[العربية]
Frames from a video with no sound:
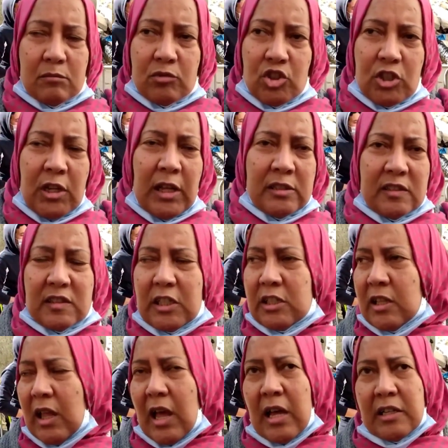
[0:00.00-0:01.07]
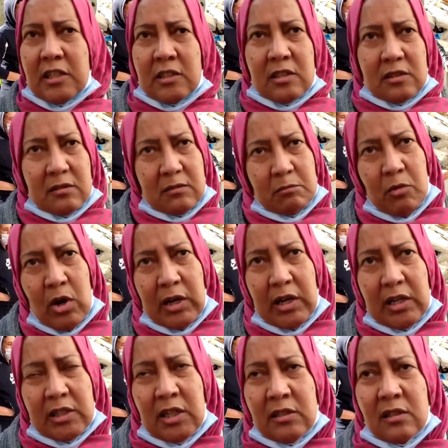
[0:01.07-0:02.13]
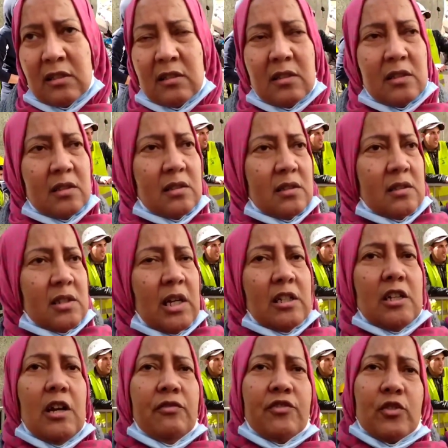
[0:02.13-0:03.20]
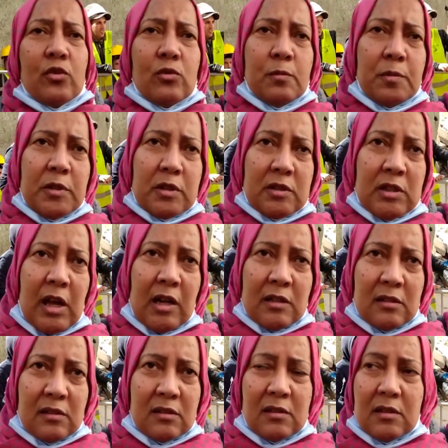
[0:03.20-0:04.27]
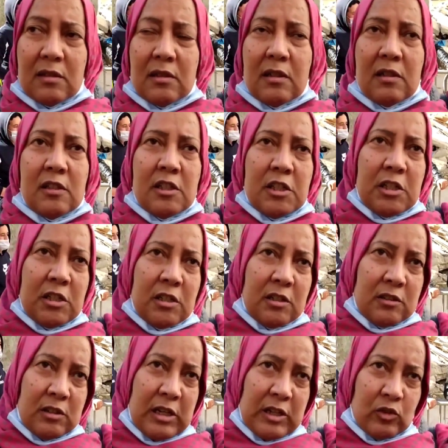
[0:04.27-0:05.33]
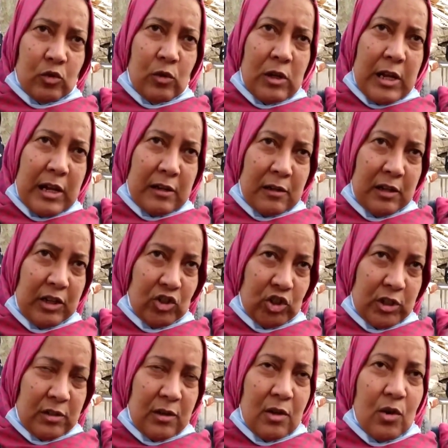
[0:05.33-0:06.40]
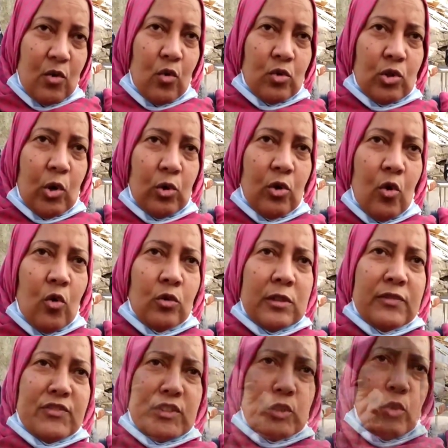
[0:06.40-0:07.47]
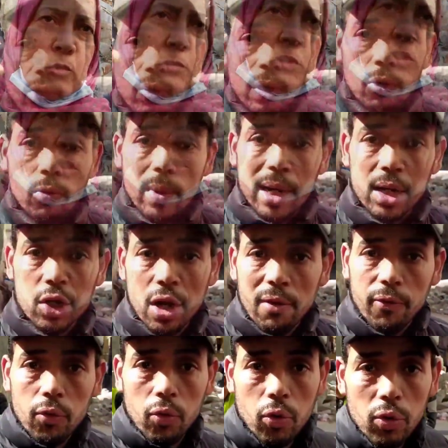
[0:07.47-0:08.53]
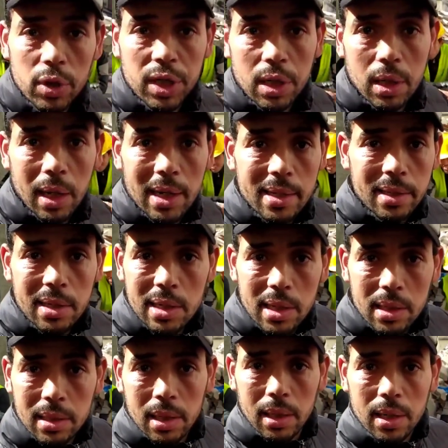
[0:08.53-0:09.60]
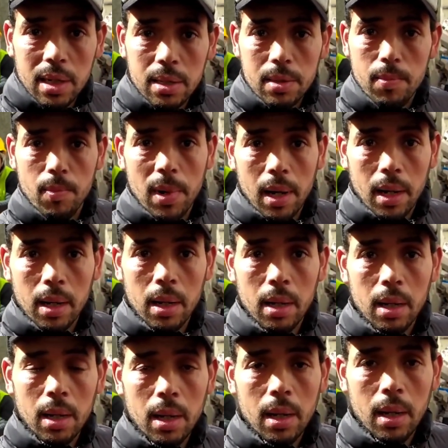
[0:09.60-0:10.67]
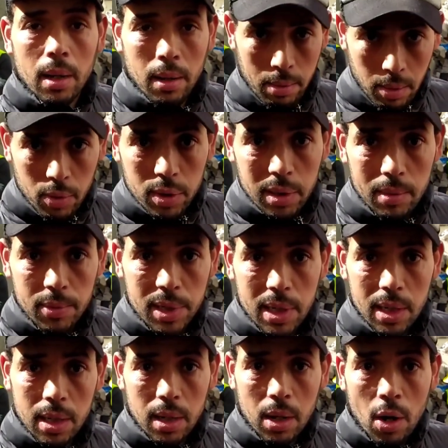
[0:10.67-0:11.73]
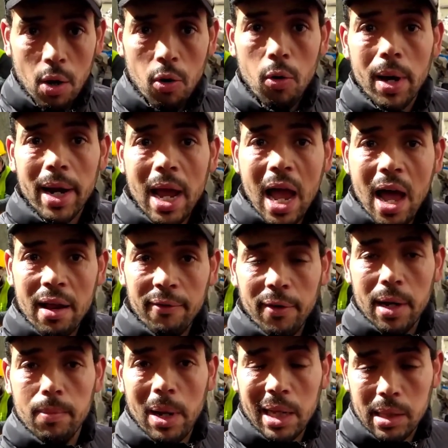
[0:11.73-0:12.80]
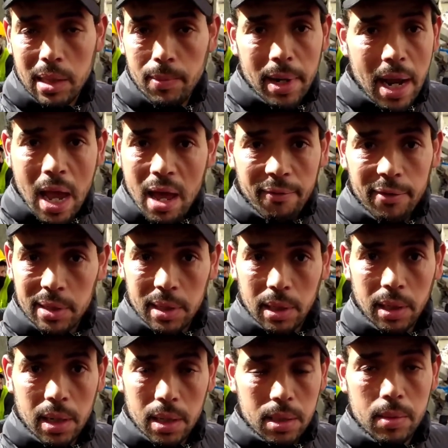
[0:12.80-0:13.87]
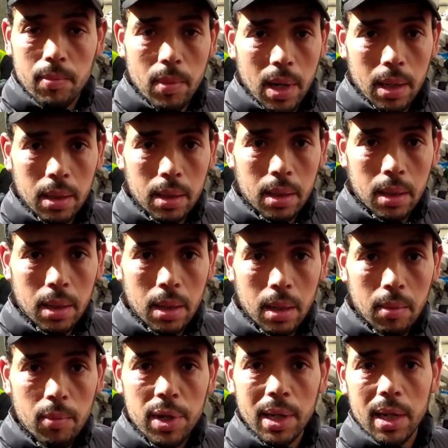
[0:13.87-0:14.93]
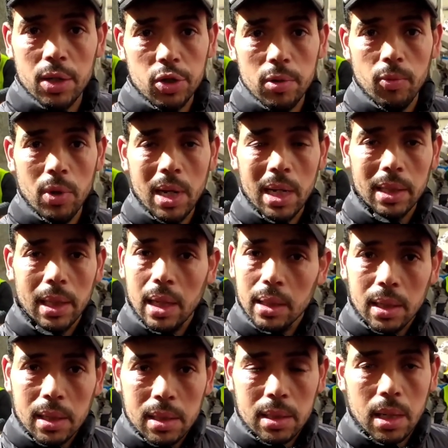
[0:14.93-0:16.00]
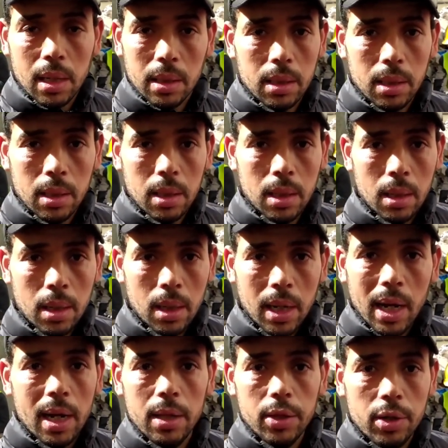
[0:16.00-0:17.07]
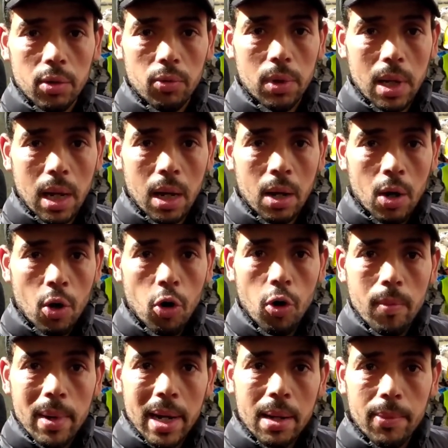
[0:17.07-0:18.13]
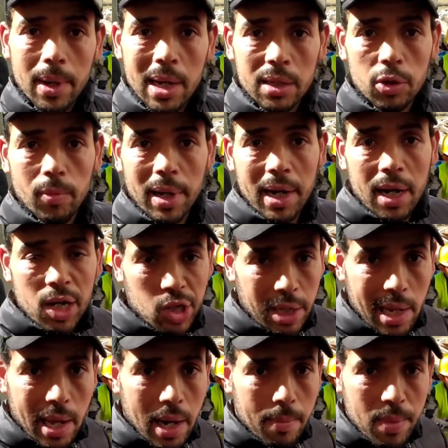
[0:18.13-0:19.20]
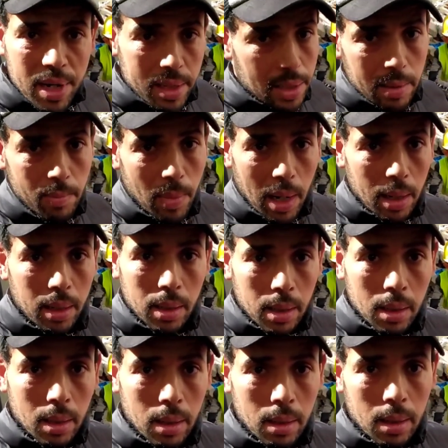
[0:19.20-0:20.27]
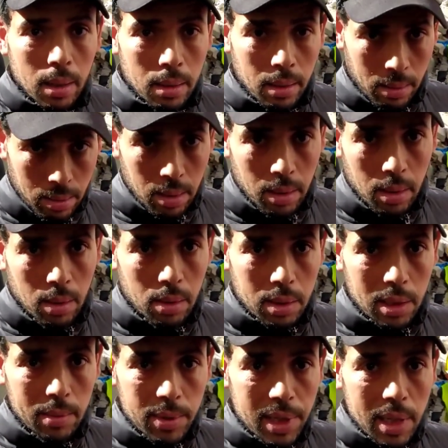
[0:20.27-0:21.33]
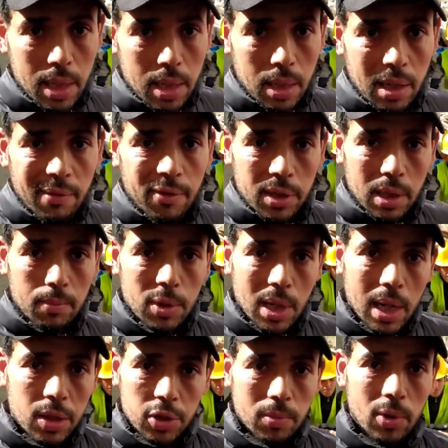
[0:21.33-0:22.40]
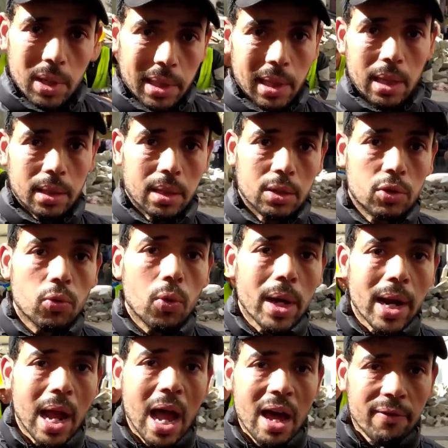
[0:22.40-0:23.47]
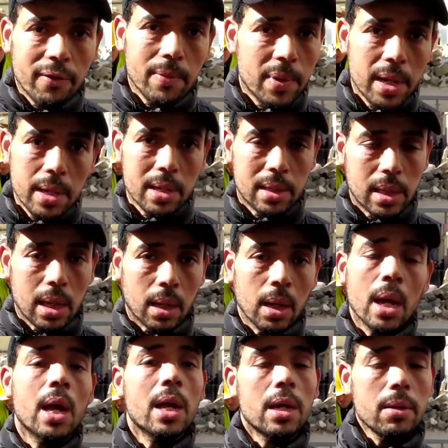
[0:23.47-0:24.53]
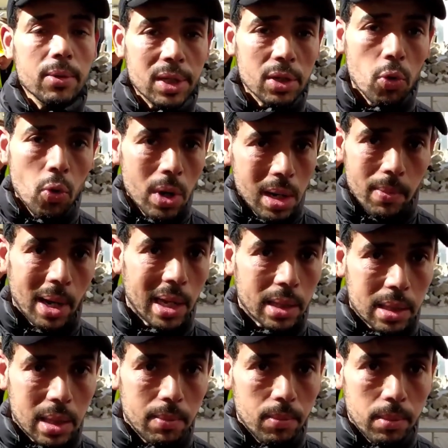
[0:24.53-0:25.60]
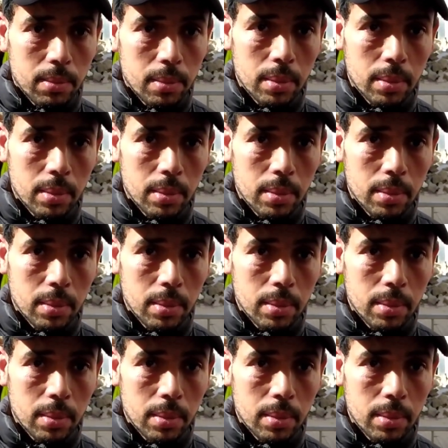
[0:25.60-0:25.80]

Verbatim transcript: مشينا عند السيد القائد مؤخرا قال لك حفروا الدار اللي هرسوا الحجر ودخلوا ونفسوا من راه شافوا كل شيء راه السيده ساكنه تما واش فهمتيني وراه عارفه المقدم راه عارفه ساكنه تما ملي غنجيبوا لها هاد لادريس هادي كي غنديروا لها هما راه براسهم راه رجلها راه مات تما واش فهمتيني كيفاش غنبدا غنجيبوا هاد لادريس هو راه عارفه بان الناس يستول المقدم